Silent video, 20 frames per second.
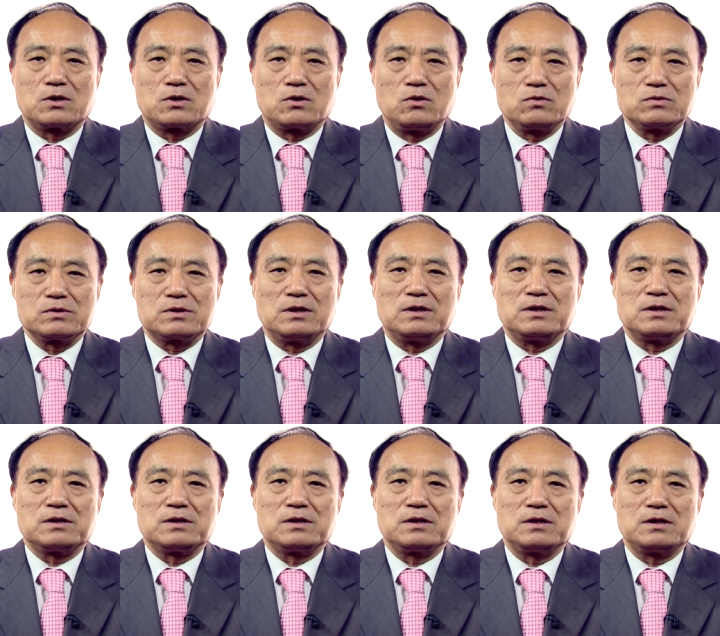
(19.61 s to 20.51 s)
工
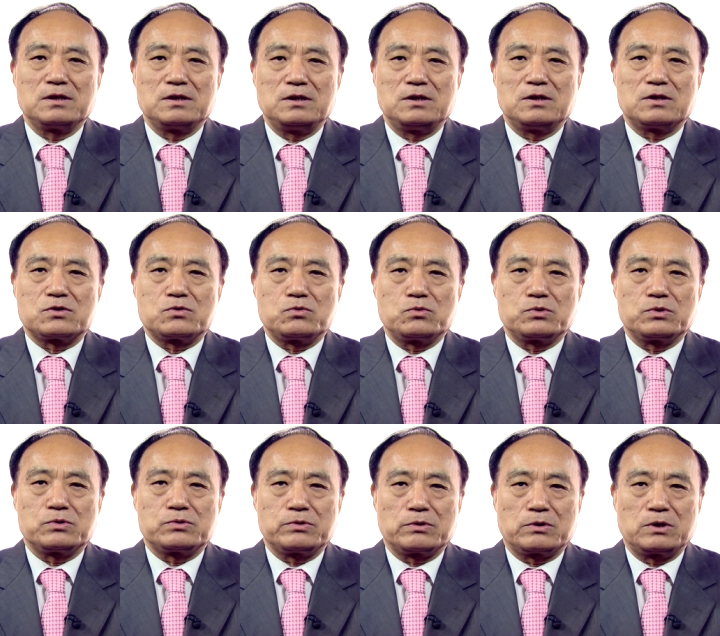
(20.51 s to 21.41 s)
程和数
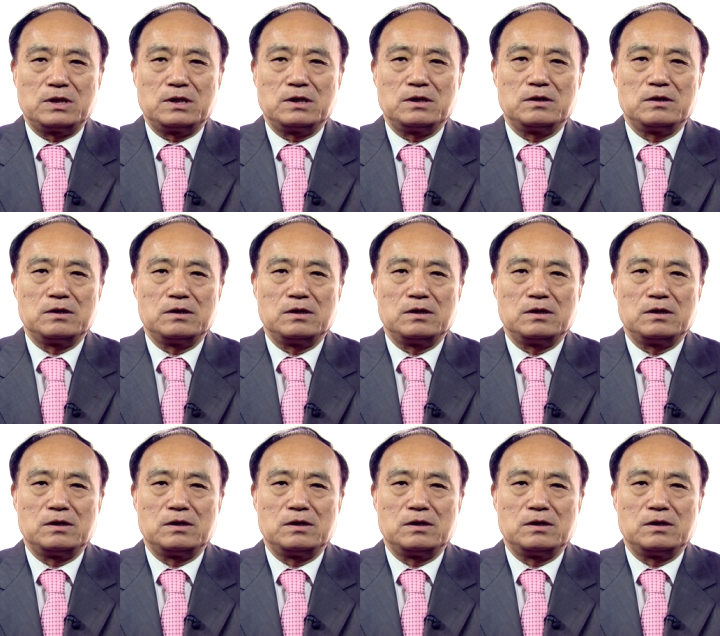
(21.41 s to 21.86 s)
学学科，